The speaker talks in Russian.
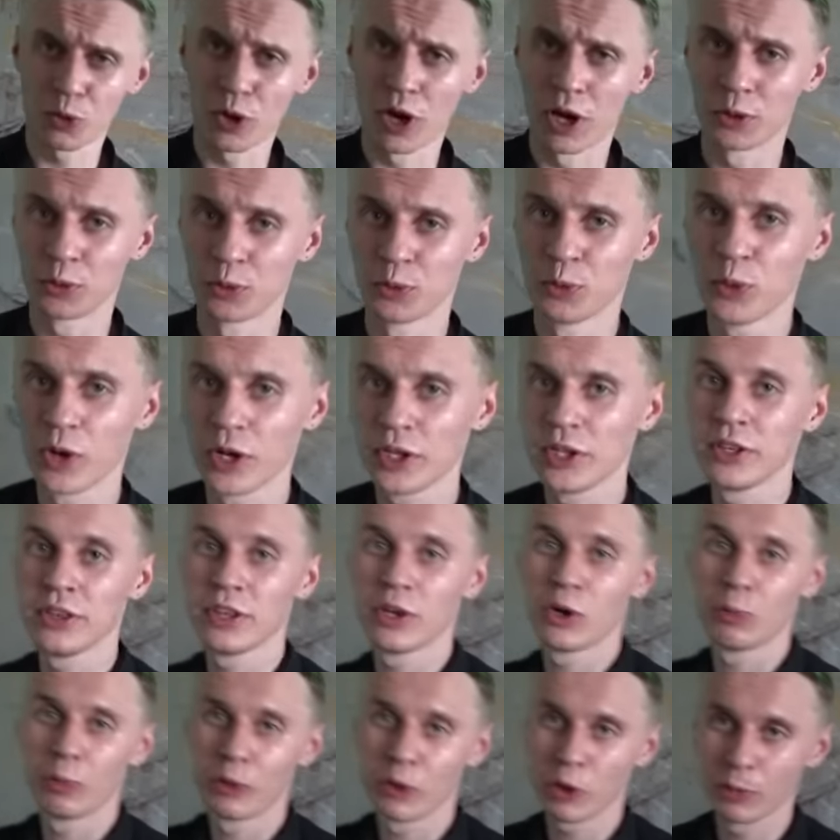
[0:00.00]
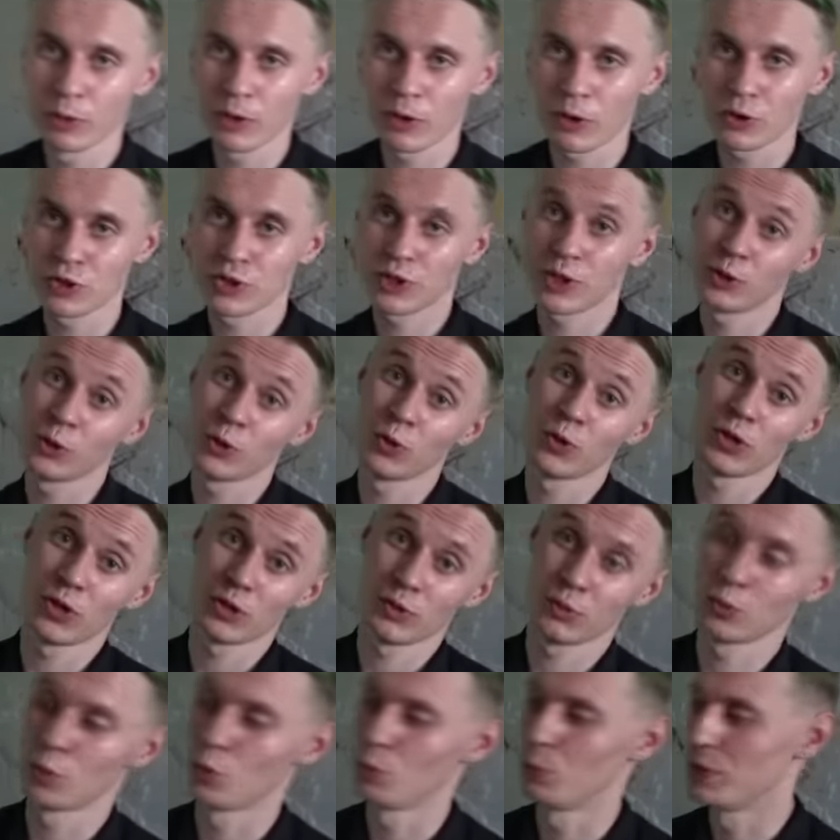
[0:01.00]
хату, ну, один долбоеб, короче,
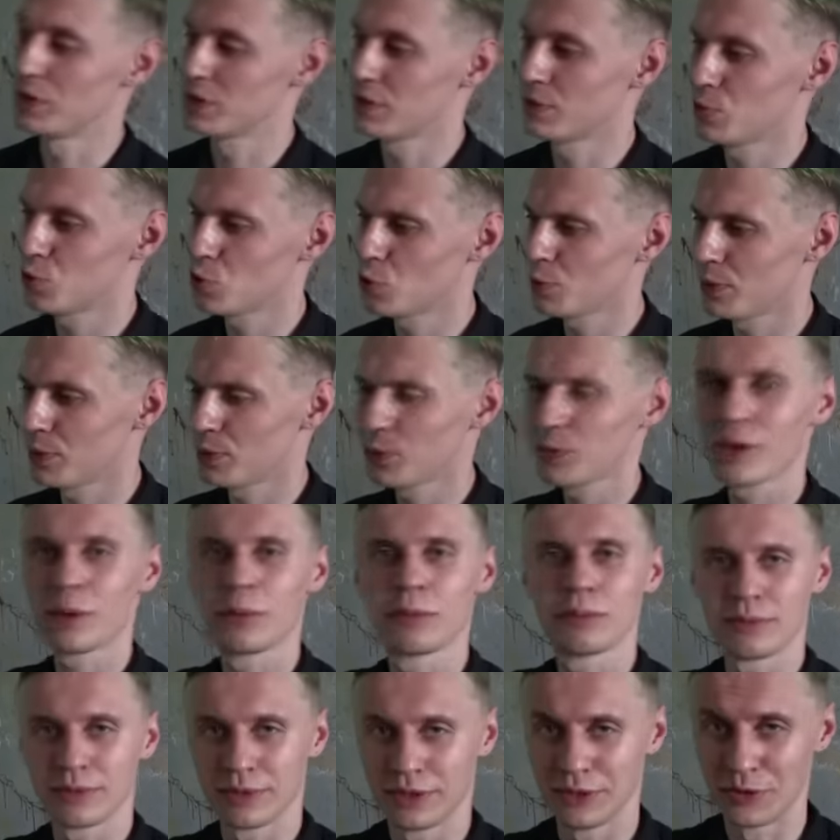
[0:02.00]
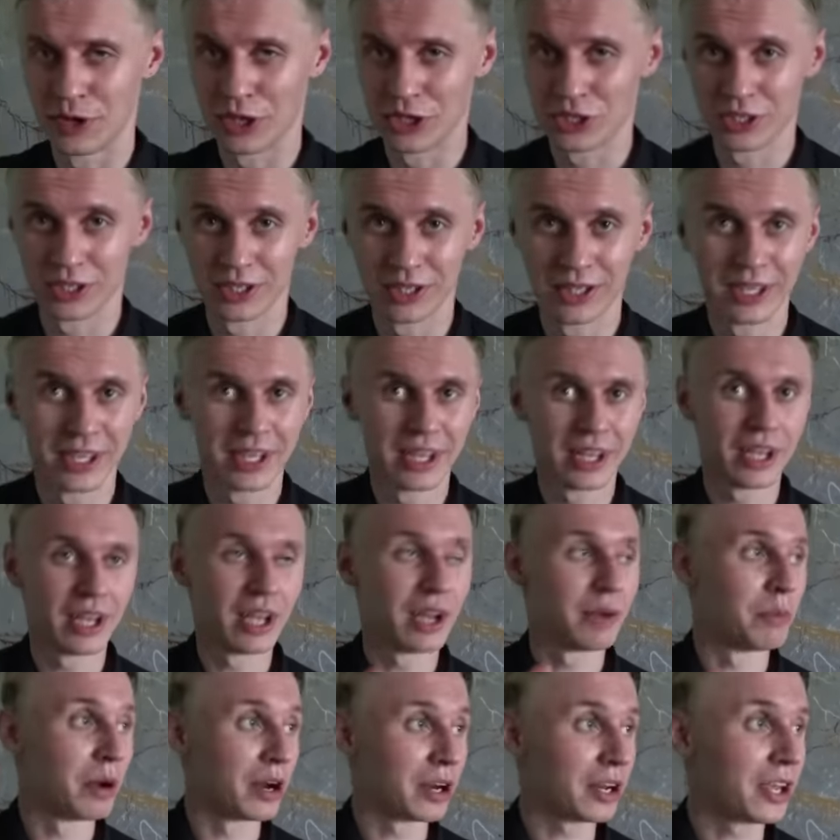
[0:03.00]
который долбится в жопы. ну, там, неважно.
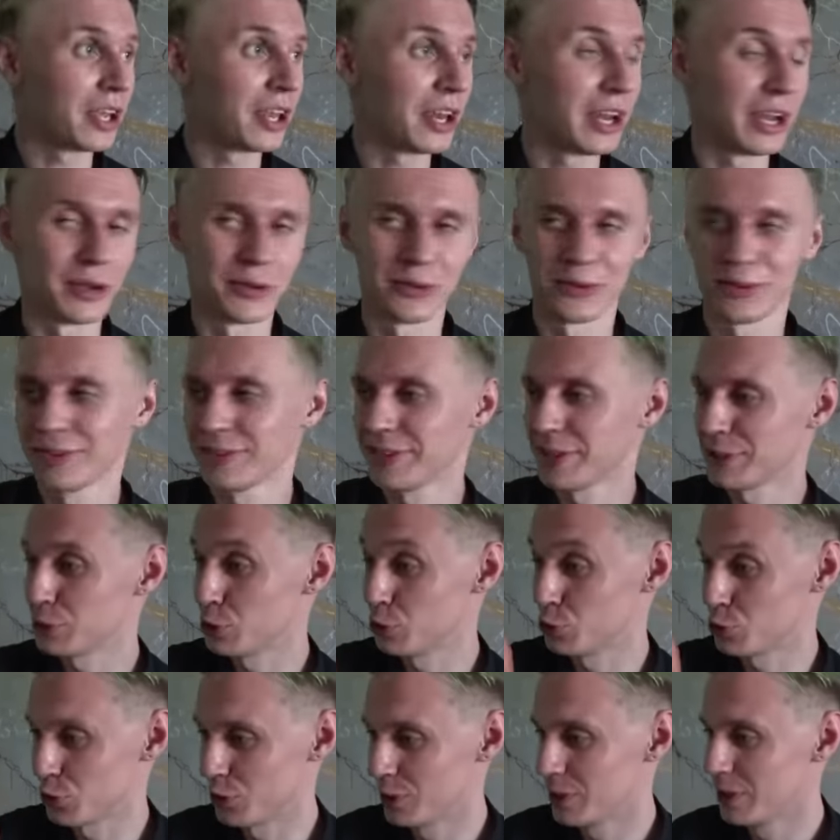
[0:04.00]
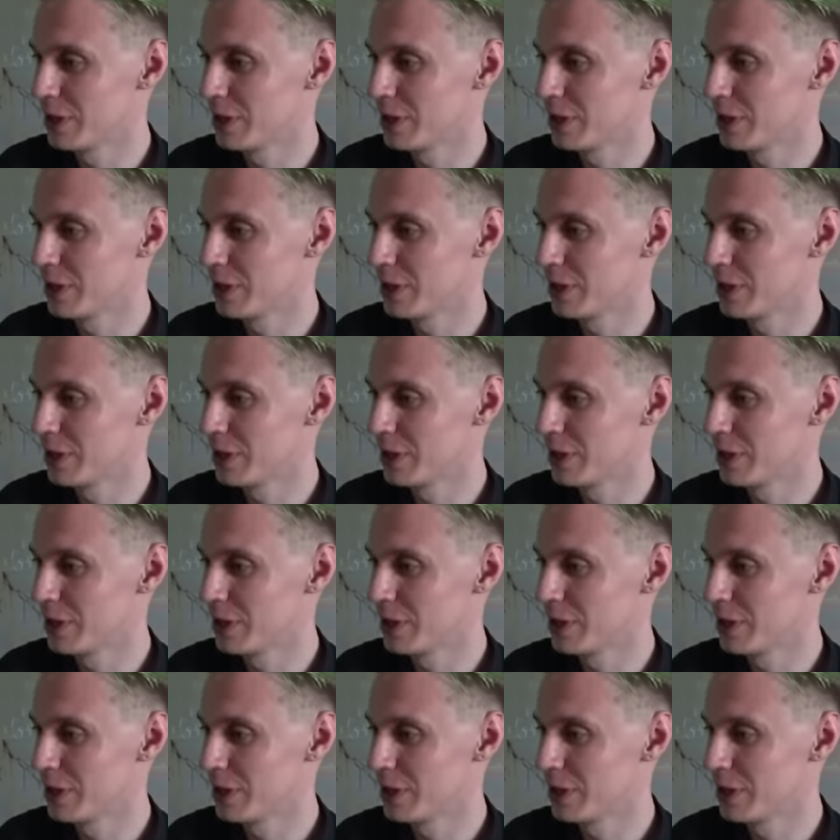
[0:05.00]
Марк Кирилл, если что.